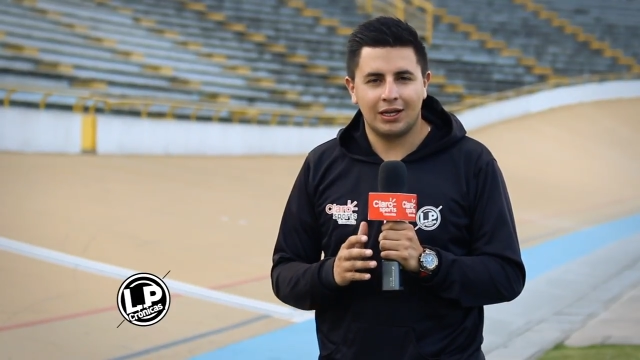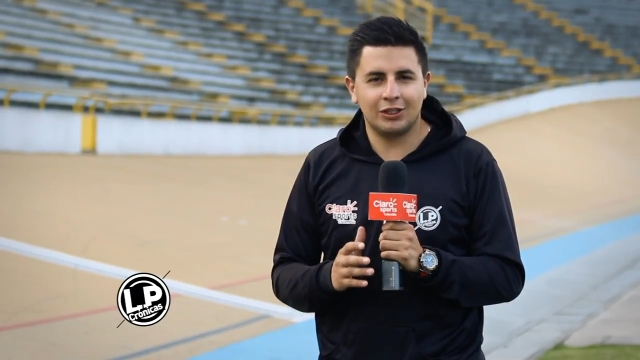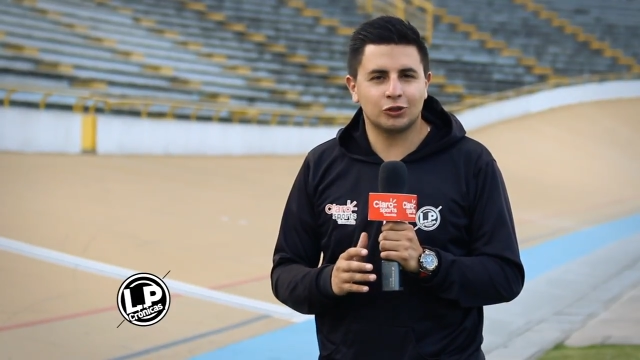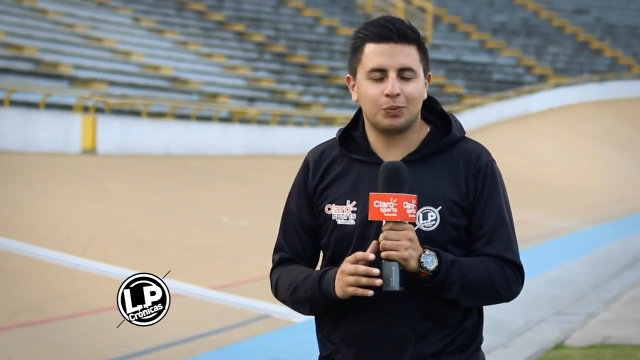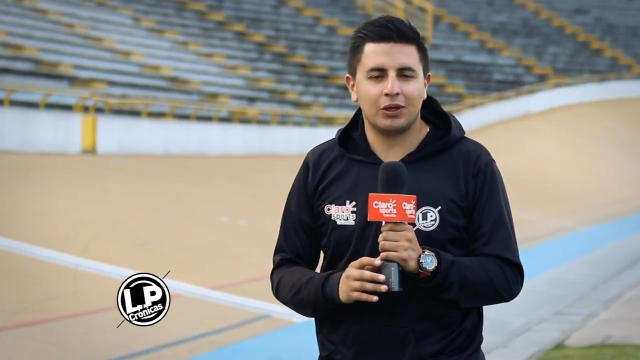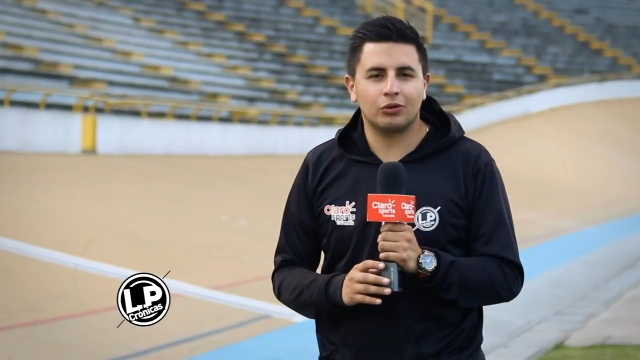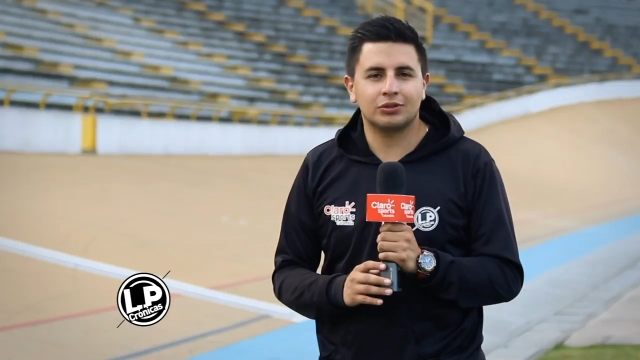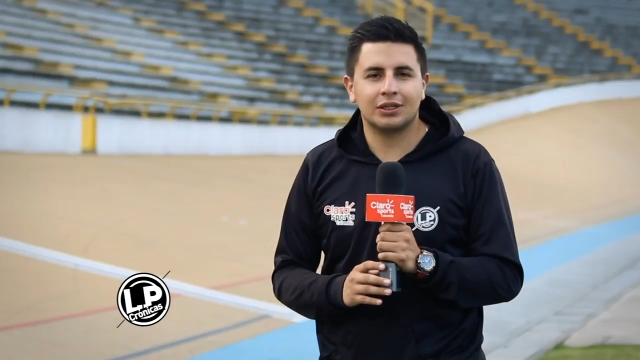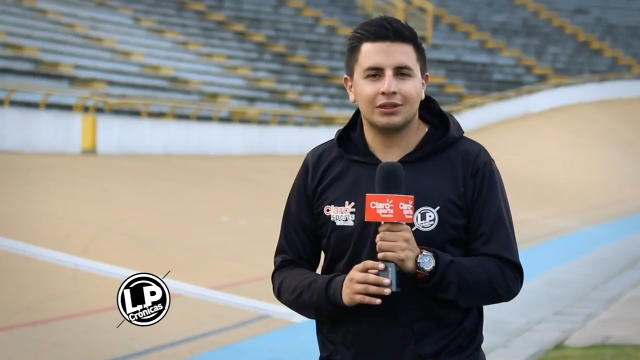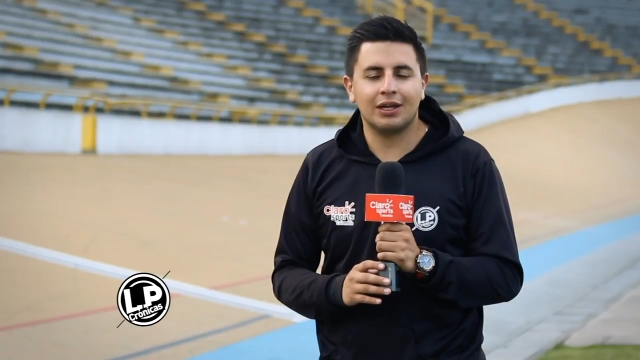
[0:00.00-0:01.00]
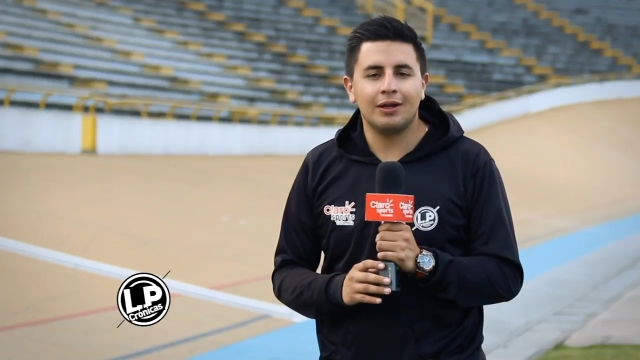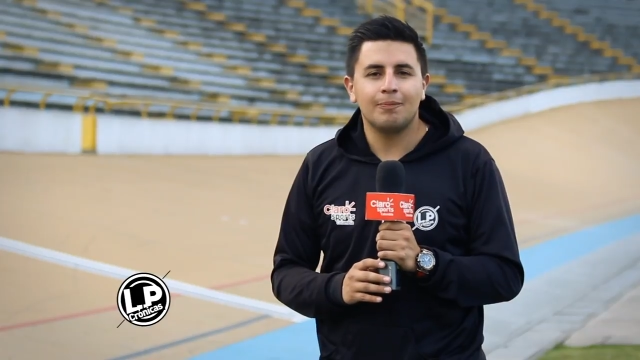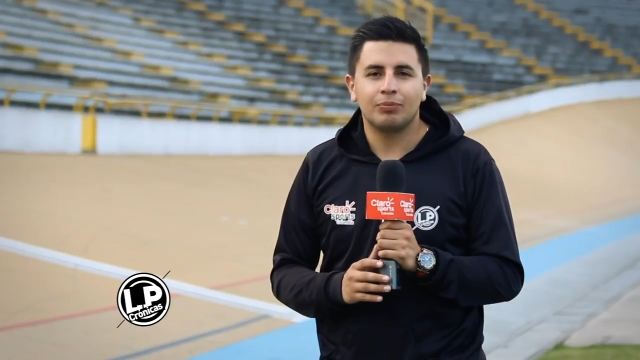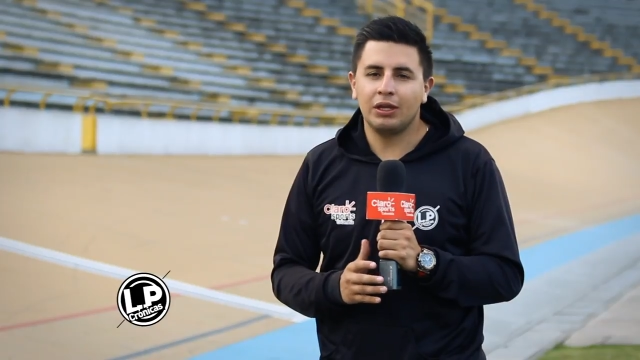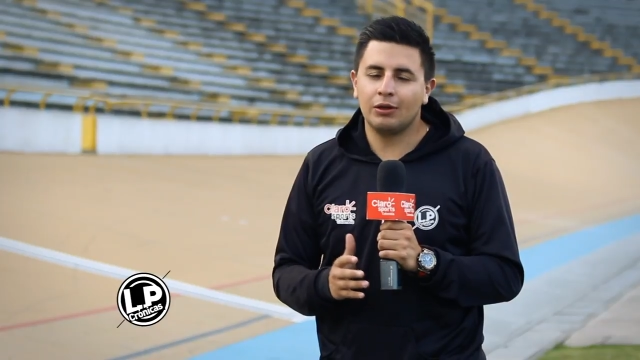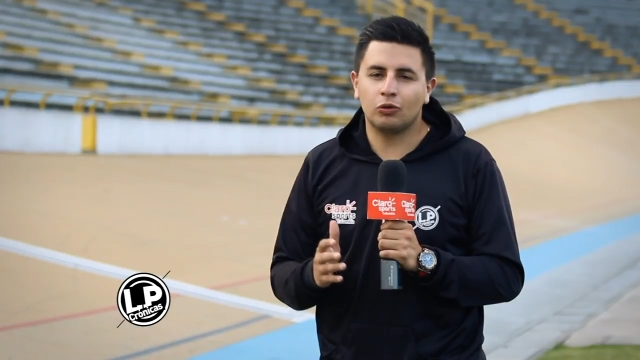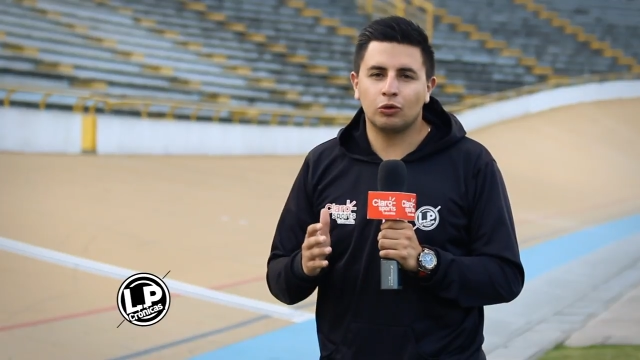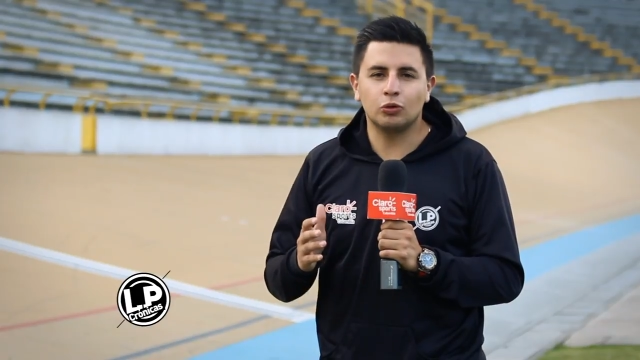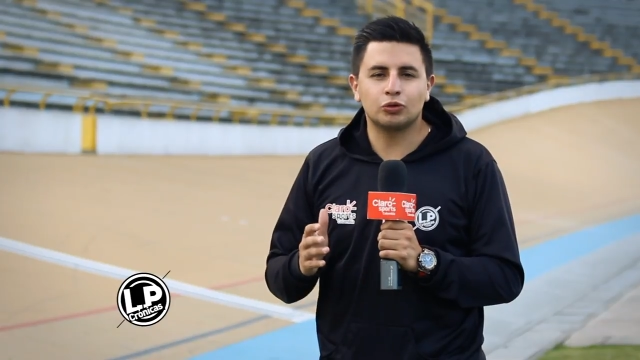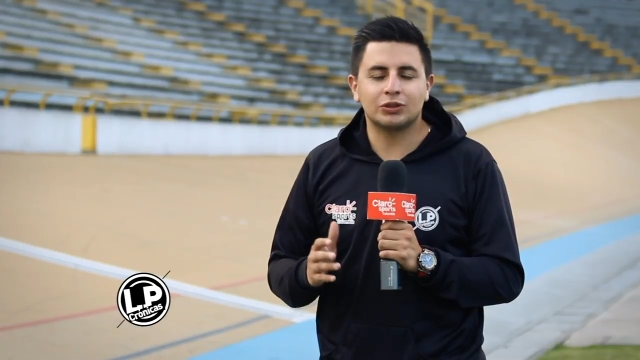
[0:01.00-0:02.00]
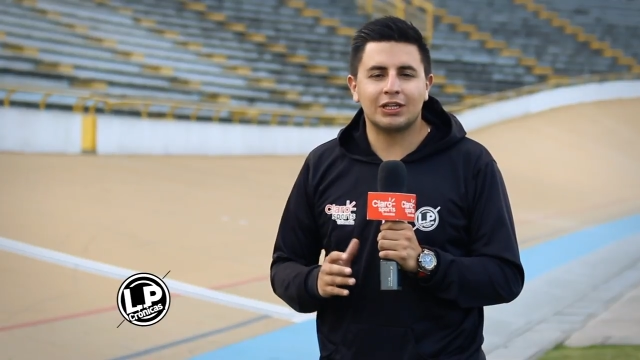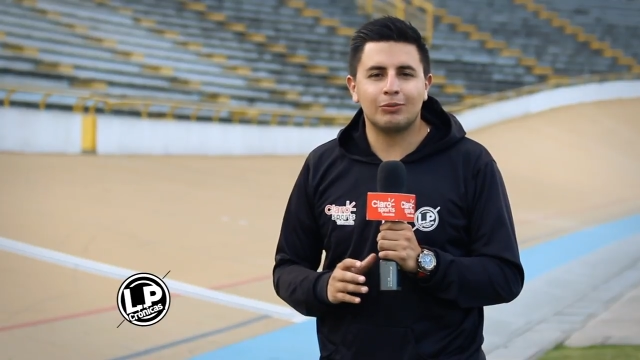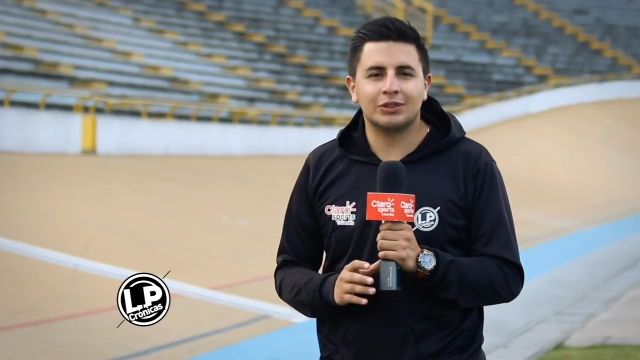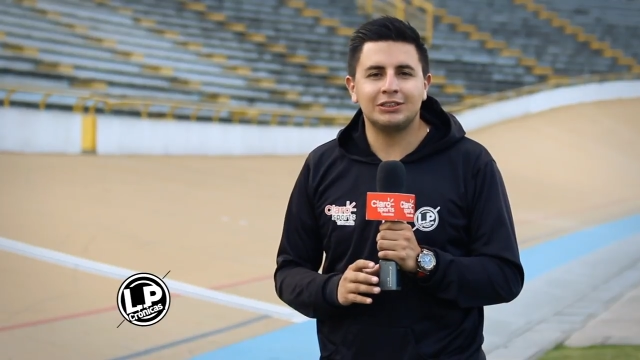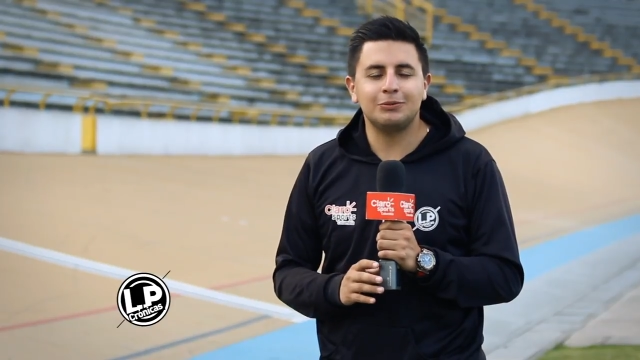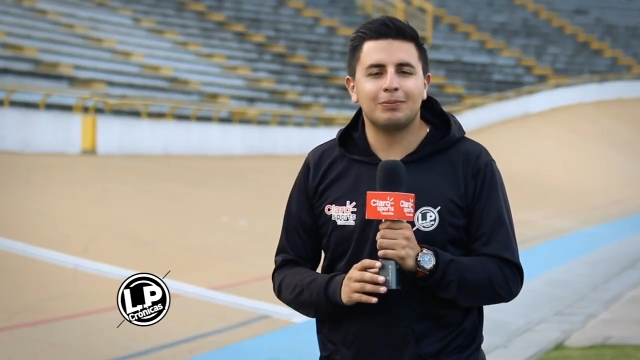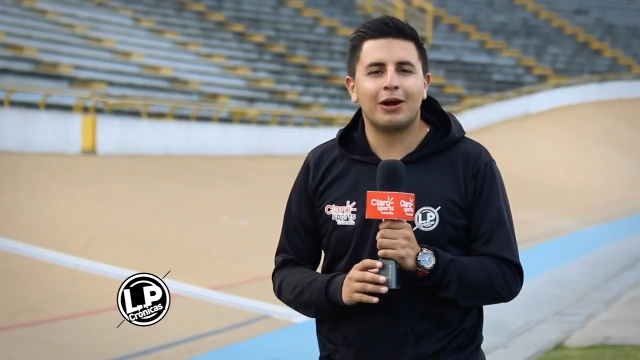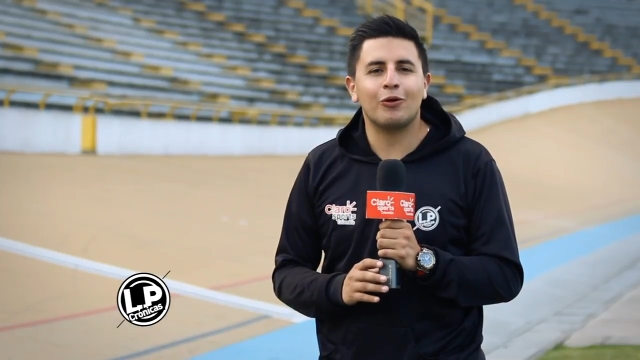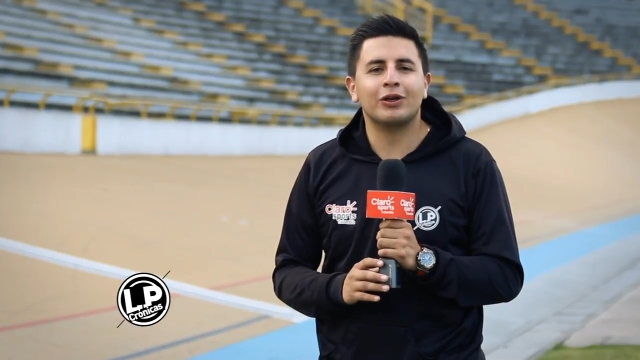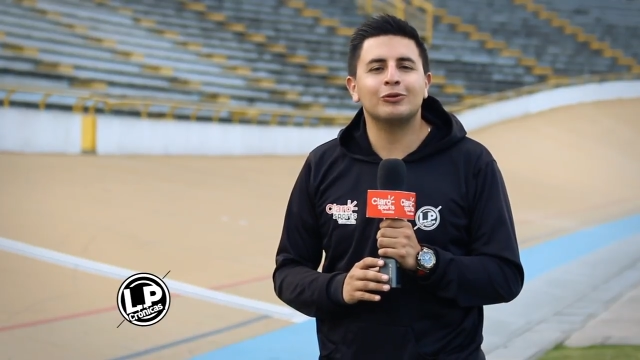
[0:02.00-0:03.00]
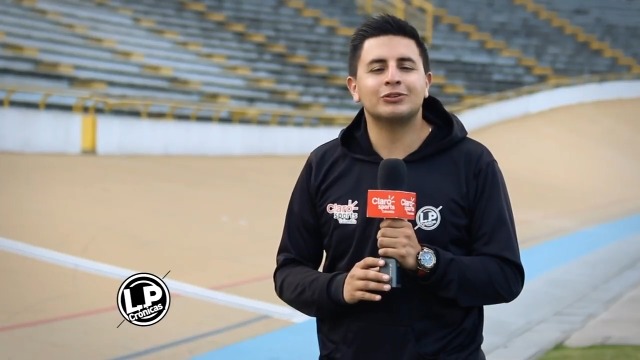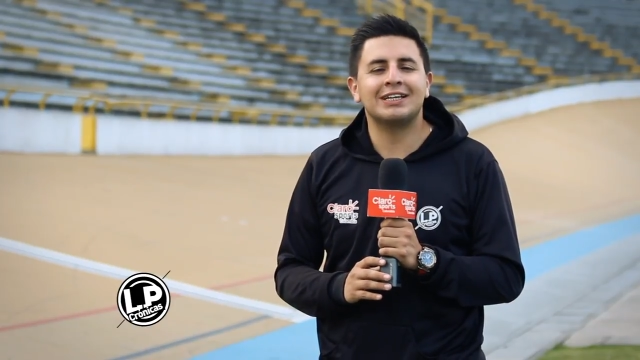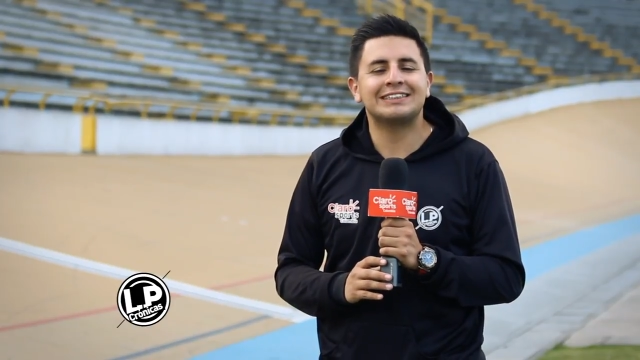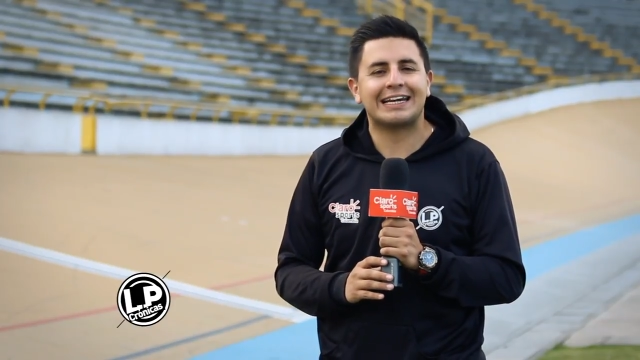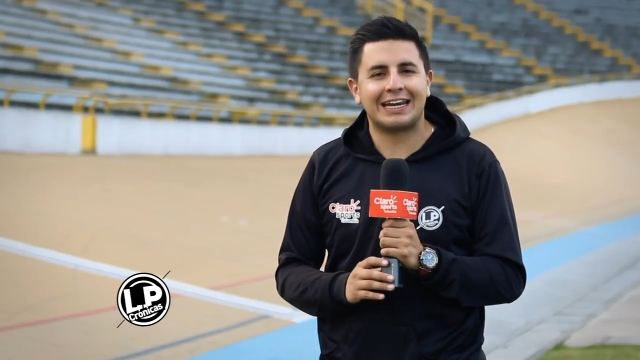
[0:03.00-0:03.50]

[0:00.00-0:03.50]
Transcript: Allí nos pueden contactar y con gusto estaremos allí para lo que ustedes